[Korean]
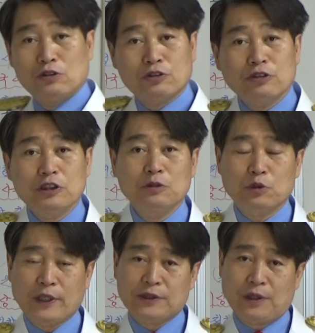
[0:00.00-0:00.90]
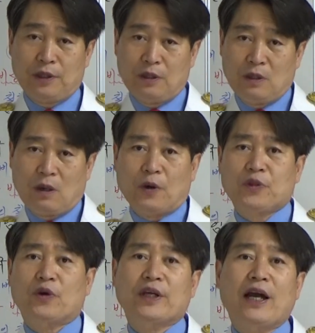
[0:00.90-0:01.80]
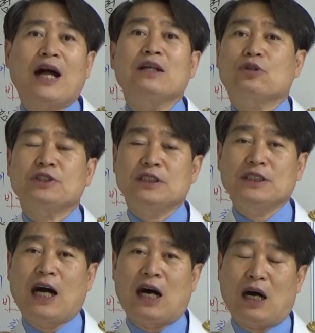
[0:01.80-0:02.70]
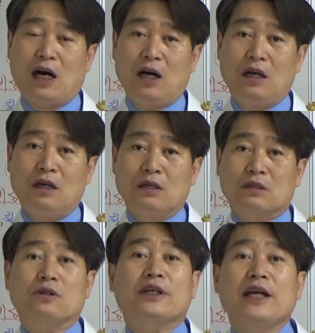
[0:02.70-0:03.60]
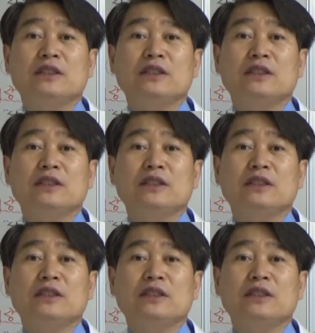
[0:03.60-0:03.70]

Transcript: 중심으로 해서 어떻게 할 것인가 그렇게